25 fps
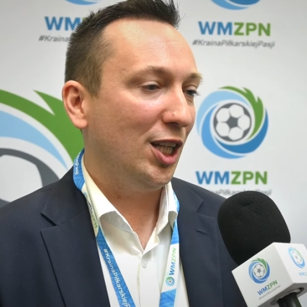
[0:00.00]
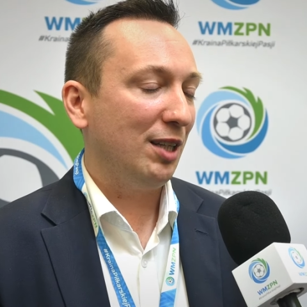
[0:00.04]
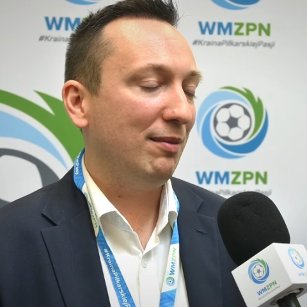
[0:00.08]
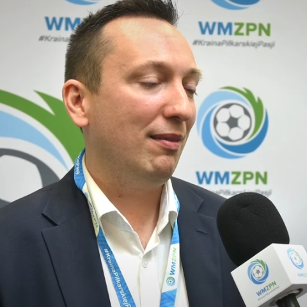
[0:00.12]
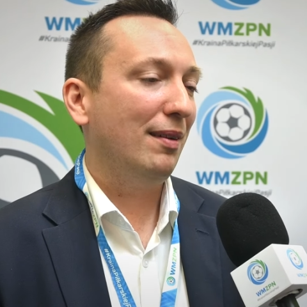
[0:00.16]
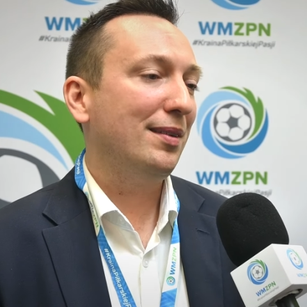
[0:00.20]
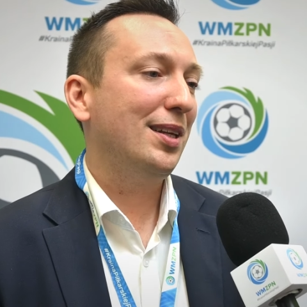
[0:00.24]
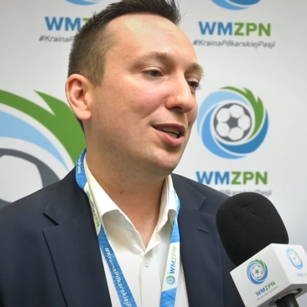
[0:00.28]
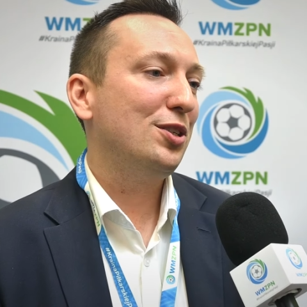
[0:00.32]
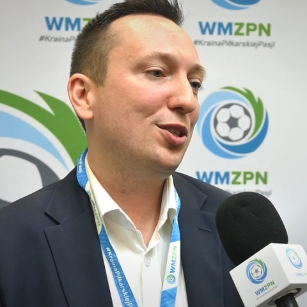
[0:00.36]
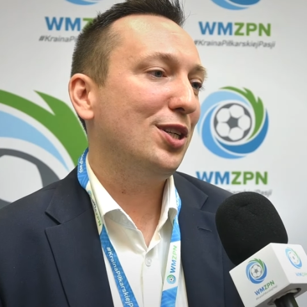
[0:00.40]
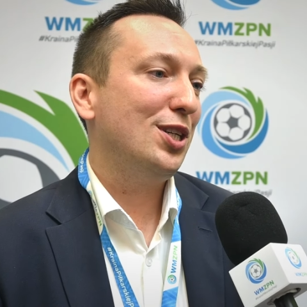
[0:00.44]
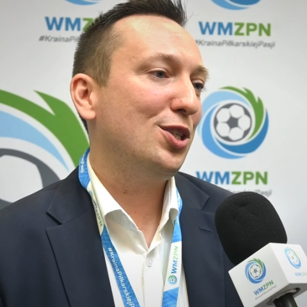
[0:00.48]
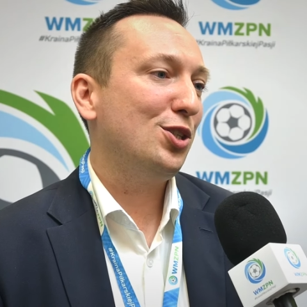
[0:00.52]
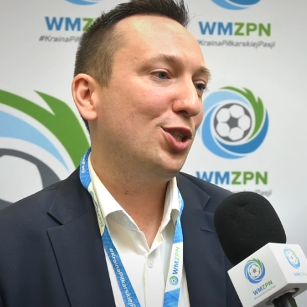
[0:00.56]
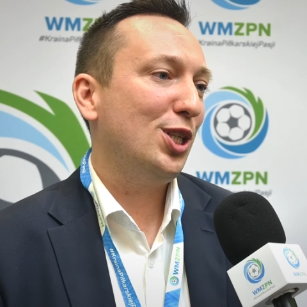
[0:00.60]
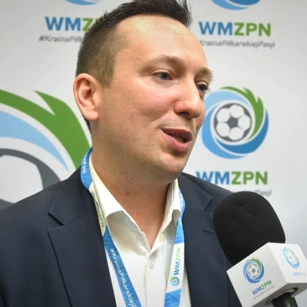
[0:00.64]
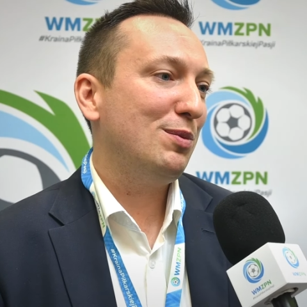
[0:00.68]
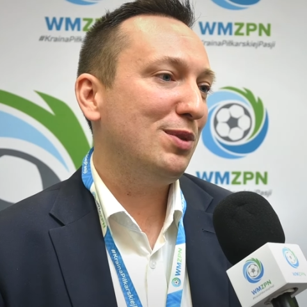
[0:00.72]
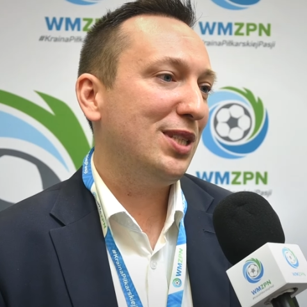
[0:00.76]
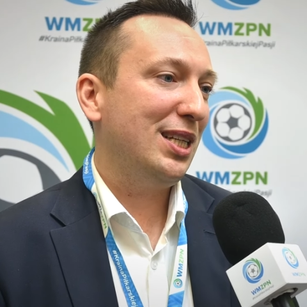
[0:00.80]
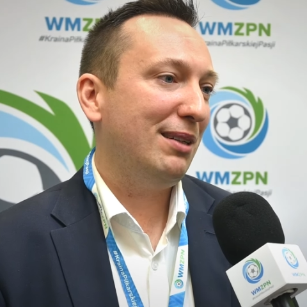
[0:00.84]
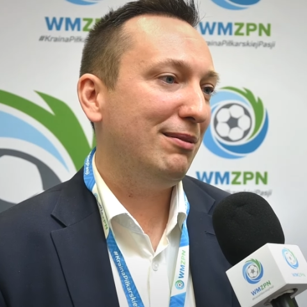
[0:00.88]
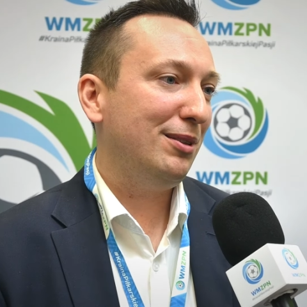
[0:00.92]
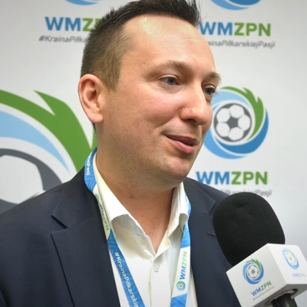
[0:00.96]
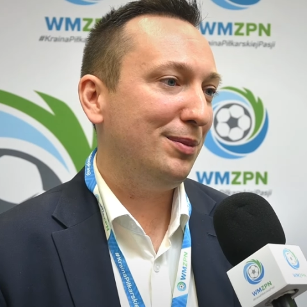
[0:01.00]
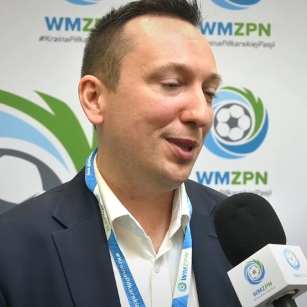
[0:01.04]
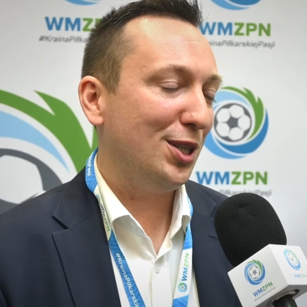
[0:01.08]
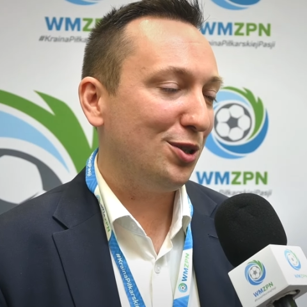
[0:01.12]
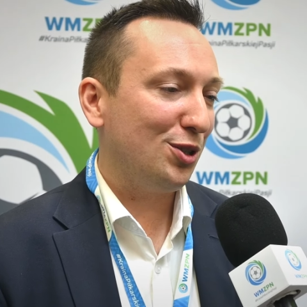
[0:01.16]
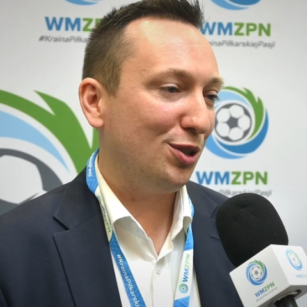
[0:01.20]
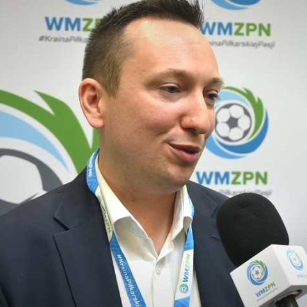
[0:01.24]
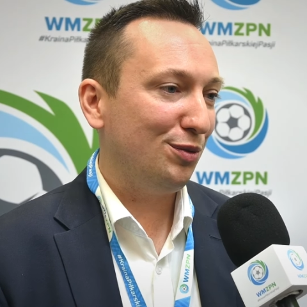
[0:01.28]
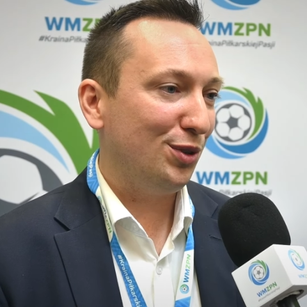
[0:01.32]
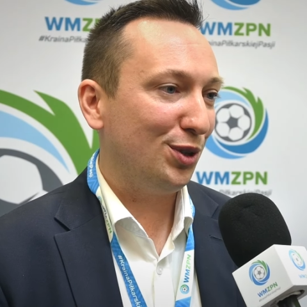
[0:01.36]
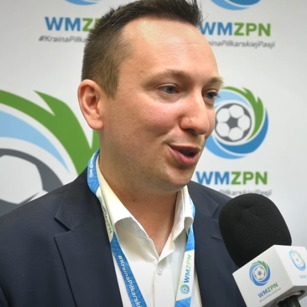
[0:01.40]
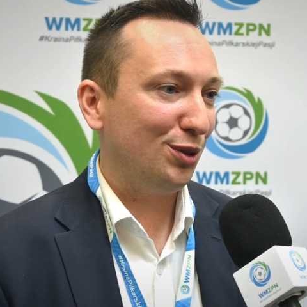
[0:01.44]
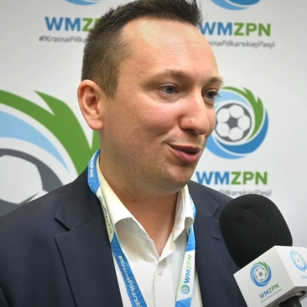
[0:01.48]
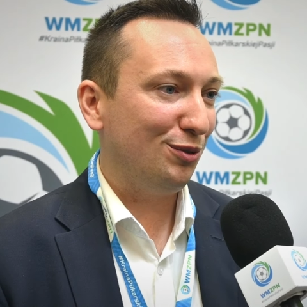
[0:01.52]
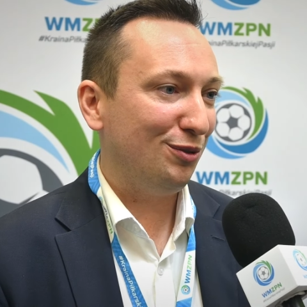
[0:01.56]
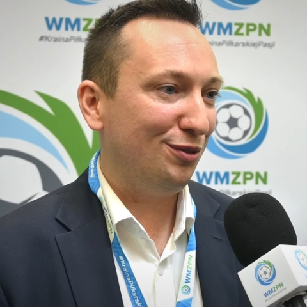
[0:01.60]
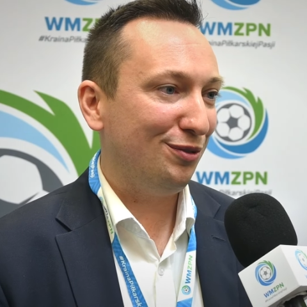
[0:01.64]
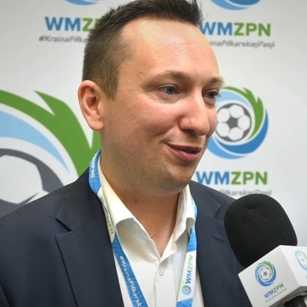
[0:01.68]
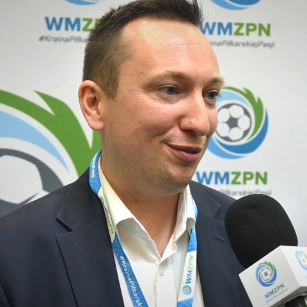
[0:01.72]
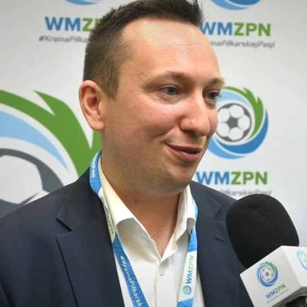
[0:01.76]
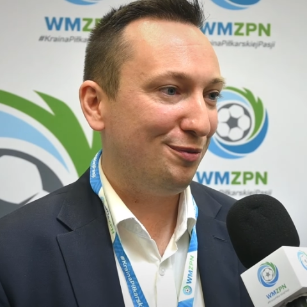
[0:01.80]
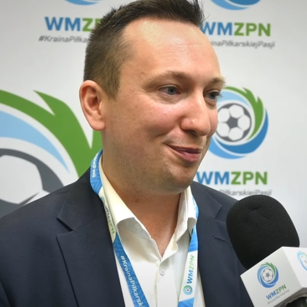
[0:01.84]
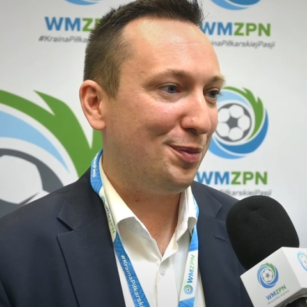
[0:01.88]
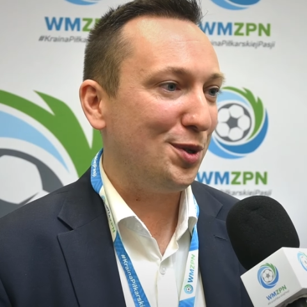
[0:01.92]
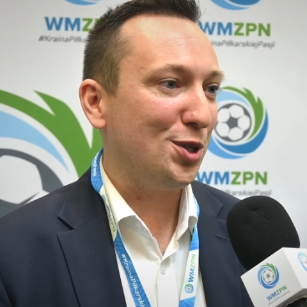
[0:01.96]
i mam nadzieję, że tym samym nasze forum
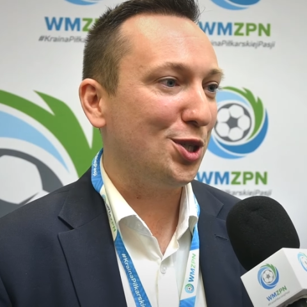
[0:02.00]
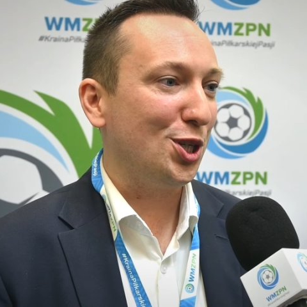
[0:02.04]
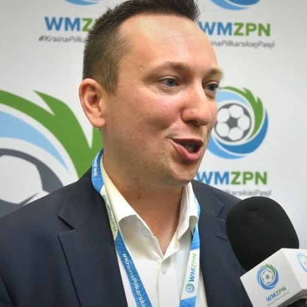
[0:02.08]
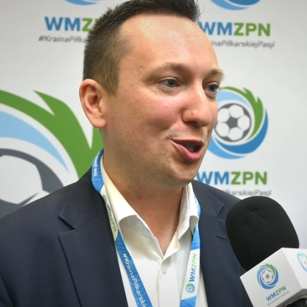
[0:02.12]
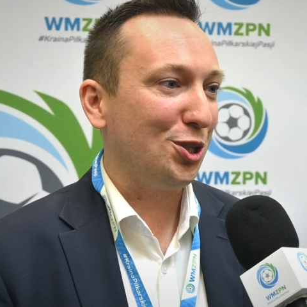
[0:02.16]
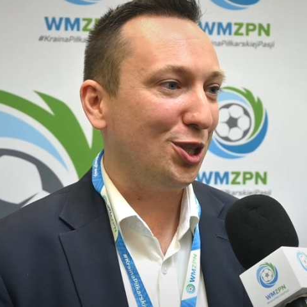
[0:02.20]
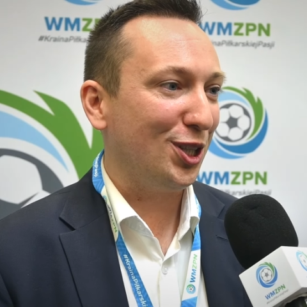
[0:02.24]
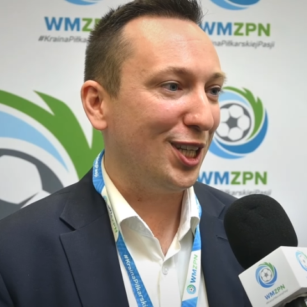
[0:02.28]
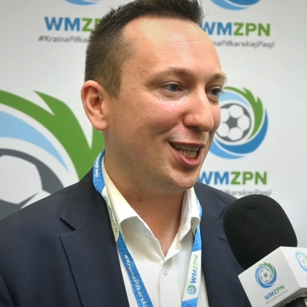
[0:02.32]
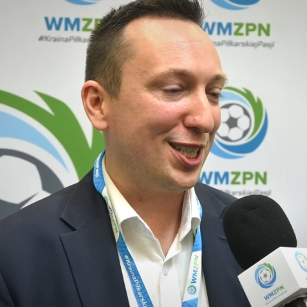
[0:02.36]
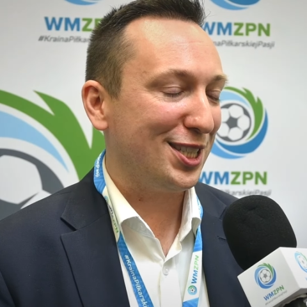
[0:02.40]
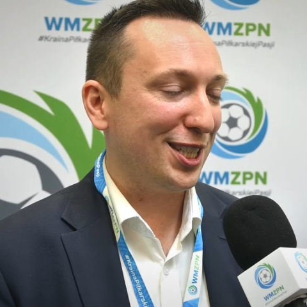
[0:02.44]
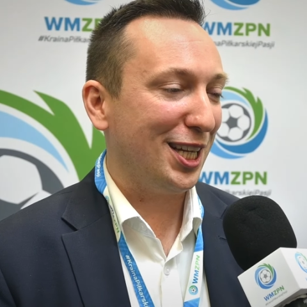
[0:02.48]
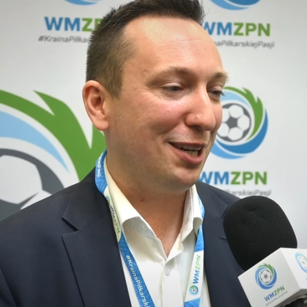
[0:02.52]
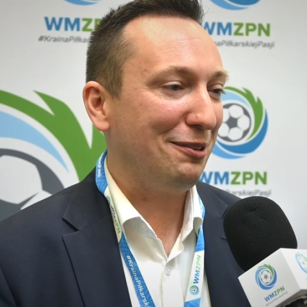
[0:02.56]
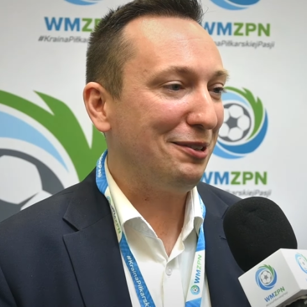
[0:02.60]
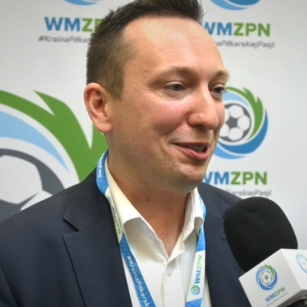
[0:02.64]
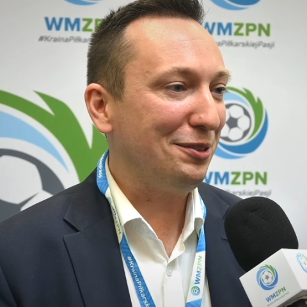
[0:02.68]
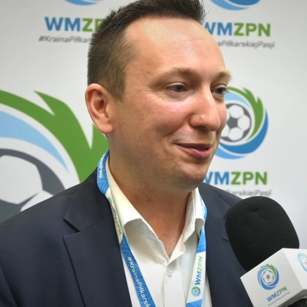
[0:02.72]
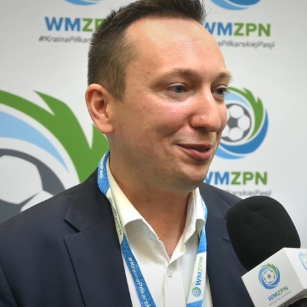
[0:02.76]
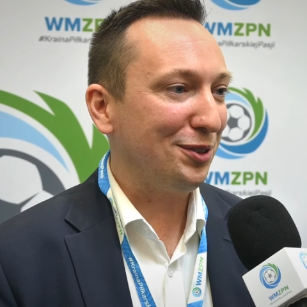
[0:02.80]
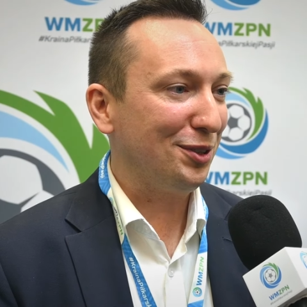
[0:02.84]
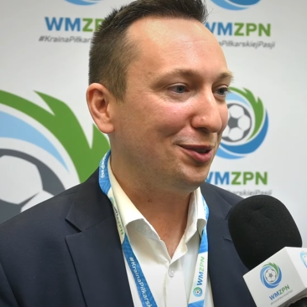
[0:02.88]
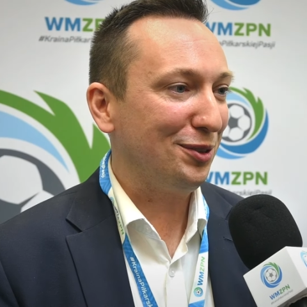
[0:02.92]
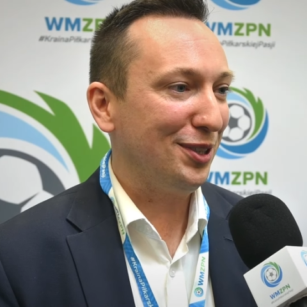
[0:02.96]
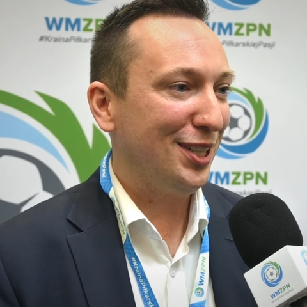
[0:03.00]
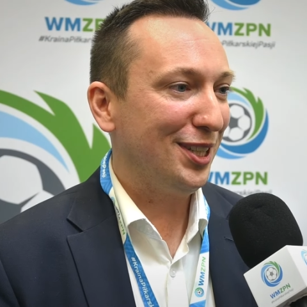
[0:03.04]
wpisze się na stałe w